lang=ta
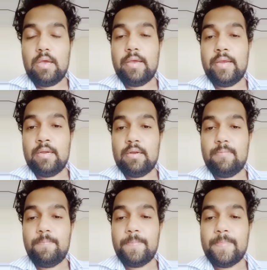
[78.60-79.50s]
என்று
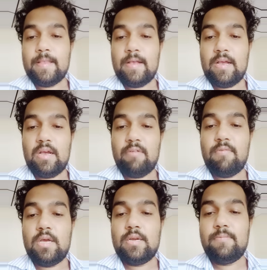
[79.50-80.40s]

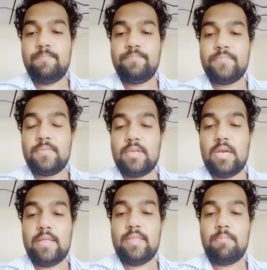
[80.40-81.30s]
அவ்வாறு
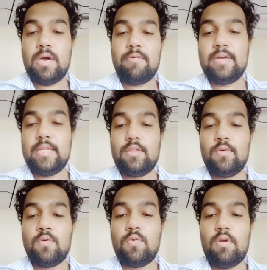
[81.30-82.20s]
அந்த
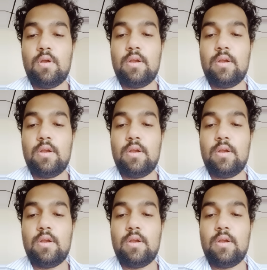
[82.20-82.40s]
மாவட்டத்துக்குள்